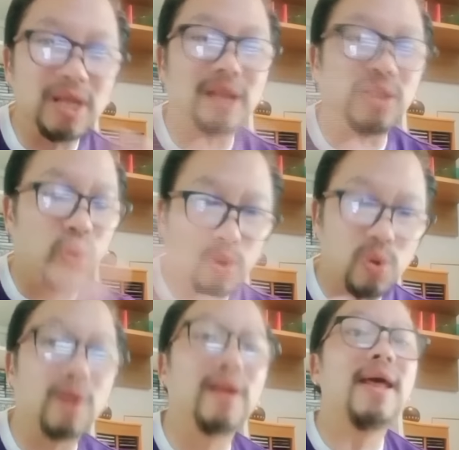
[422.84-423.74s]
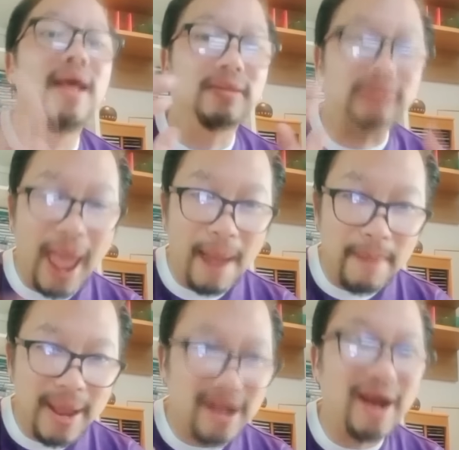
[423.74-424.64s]
คนอื่นโทษทุกคนแต่
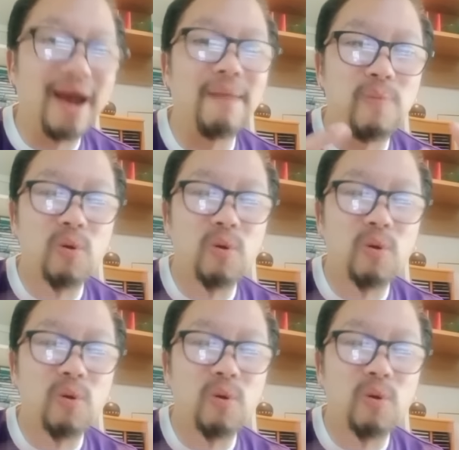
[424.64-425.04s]
ไม่เคย